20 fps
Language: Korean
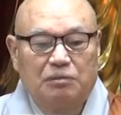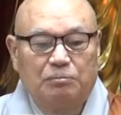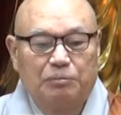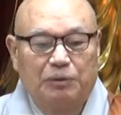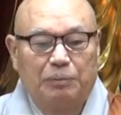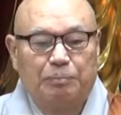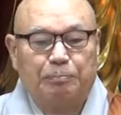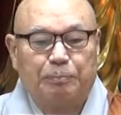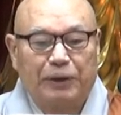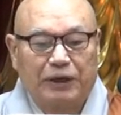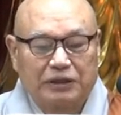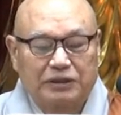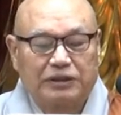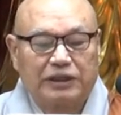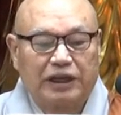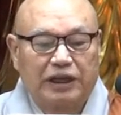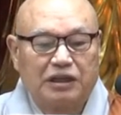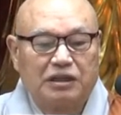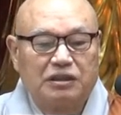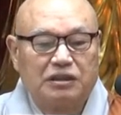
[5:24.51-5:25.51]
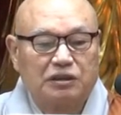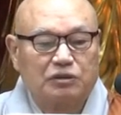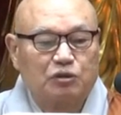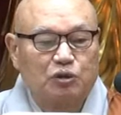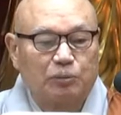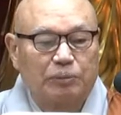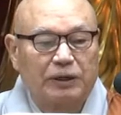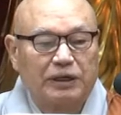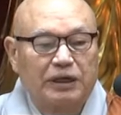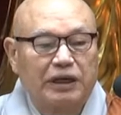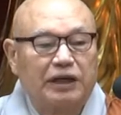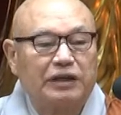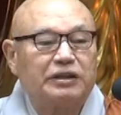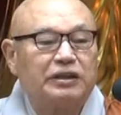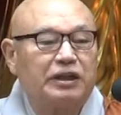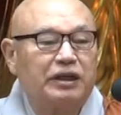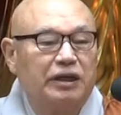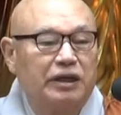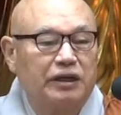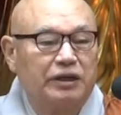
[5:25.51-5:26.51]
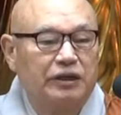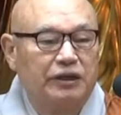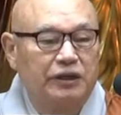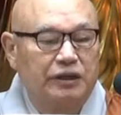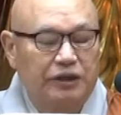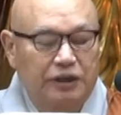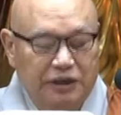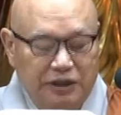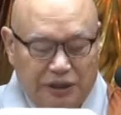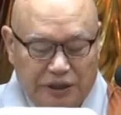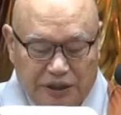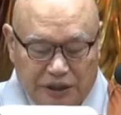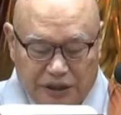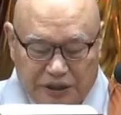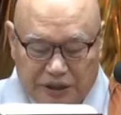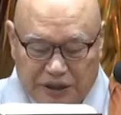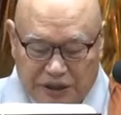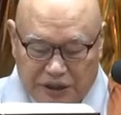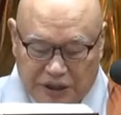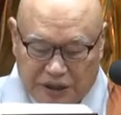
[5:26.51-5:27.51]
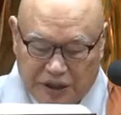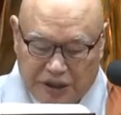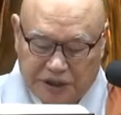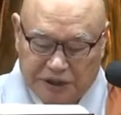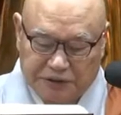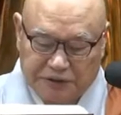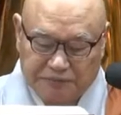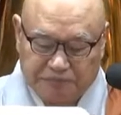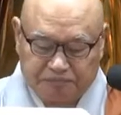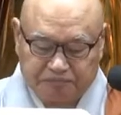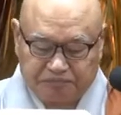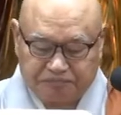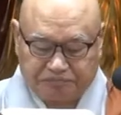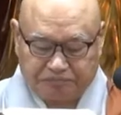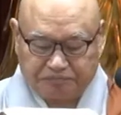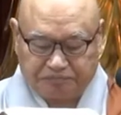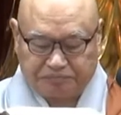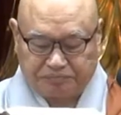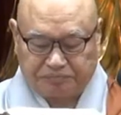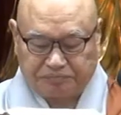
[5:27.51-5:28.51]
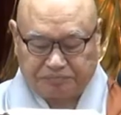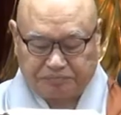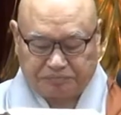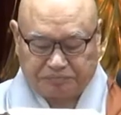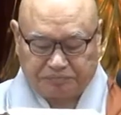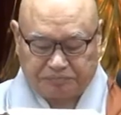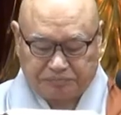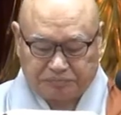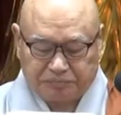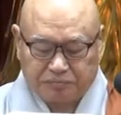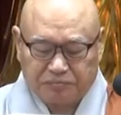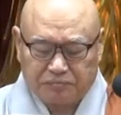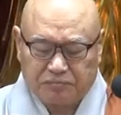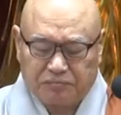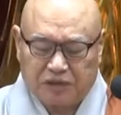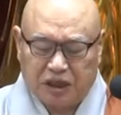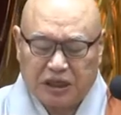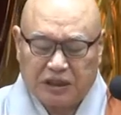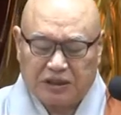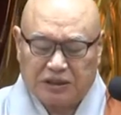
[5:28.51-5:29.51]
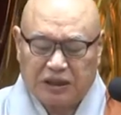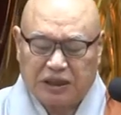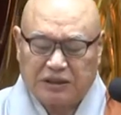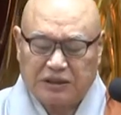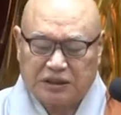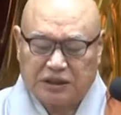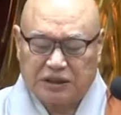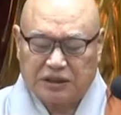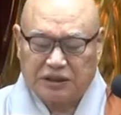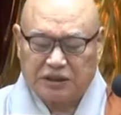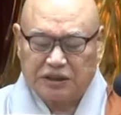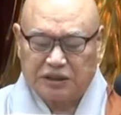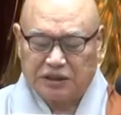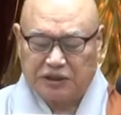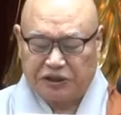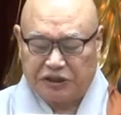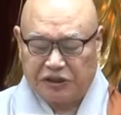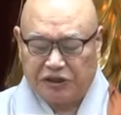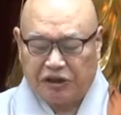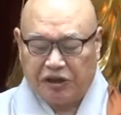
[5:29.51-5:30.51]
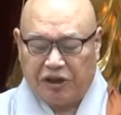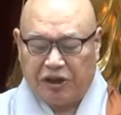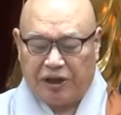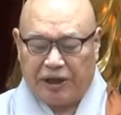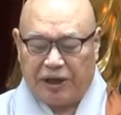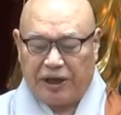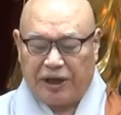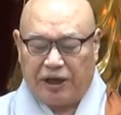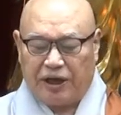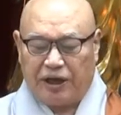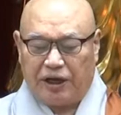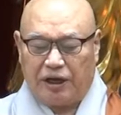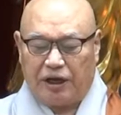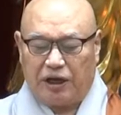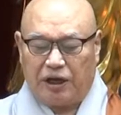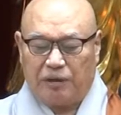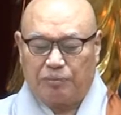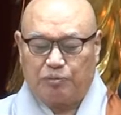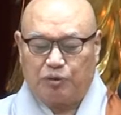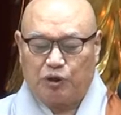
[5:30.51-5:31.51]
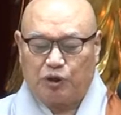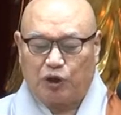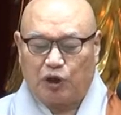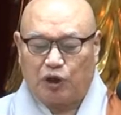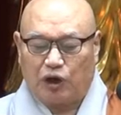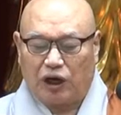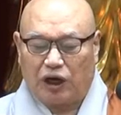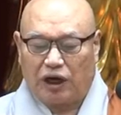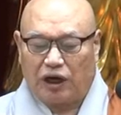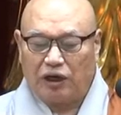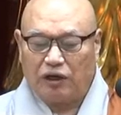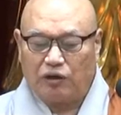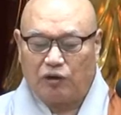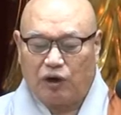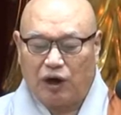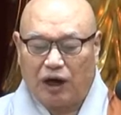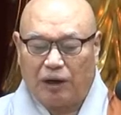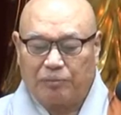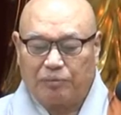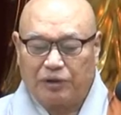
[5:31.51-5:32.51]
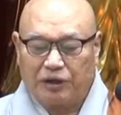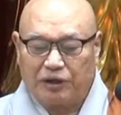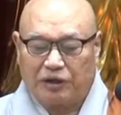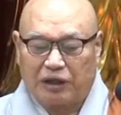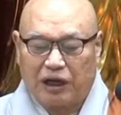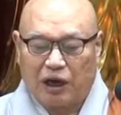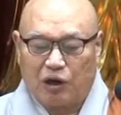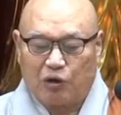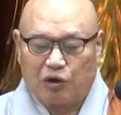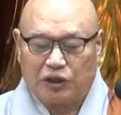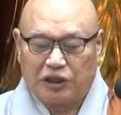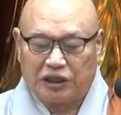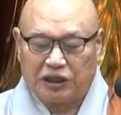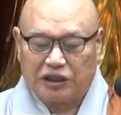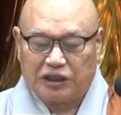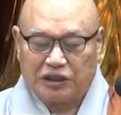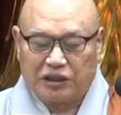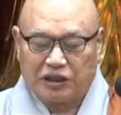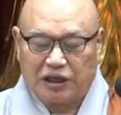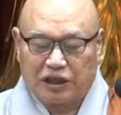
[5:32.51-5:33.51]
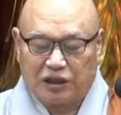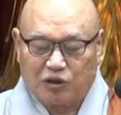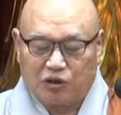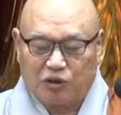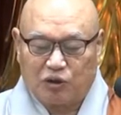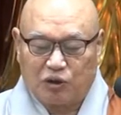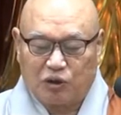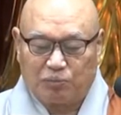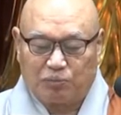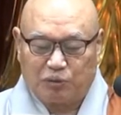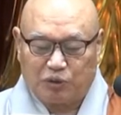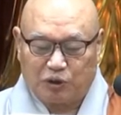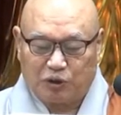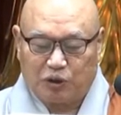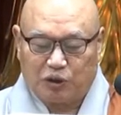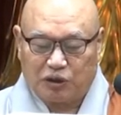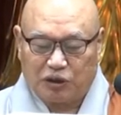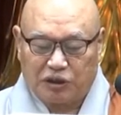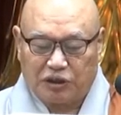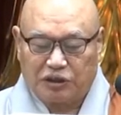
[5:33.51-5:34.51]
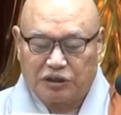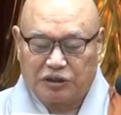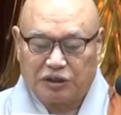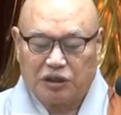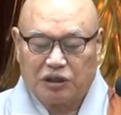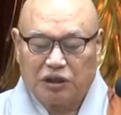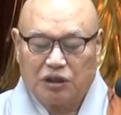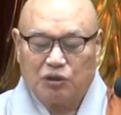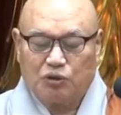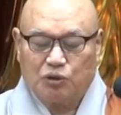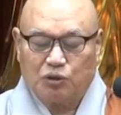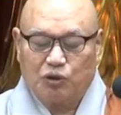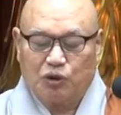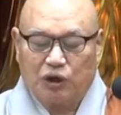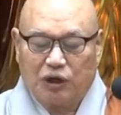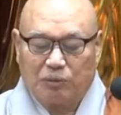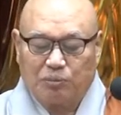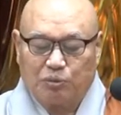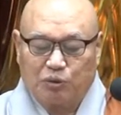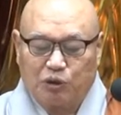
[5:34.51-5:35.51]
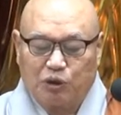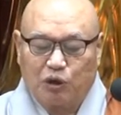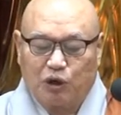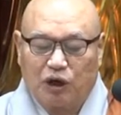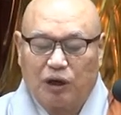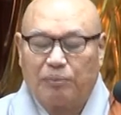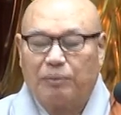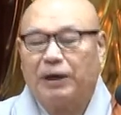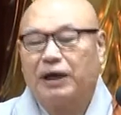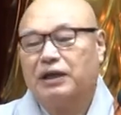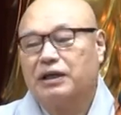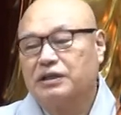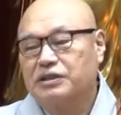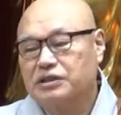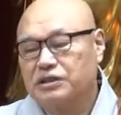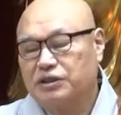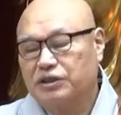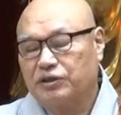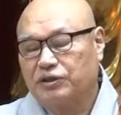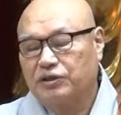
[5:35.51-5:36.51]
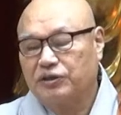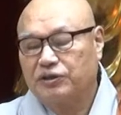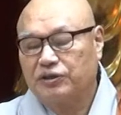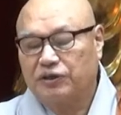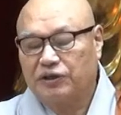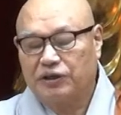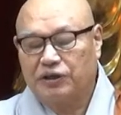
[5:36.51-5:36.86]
몇백 대 일 정도밖에 안 돼. 예. 그러니까 음, 사실은 아, 불교가 화엄경 나오기 이전에도 불교는 훌륭한 불교가 많았어요.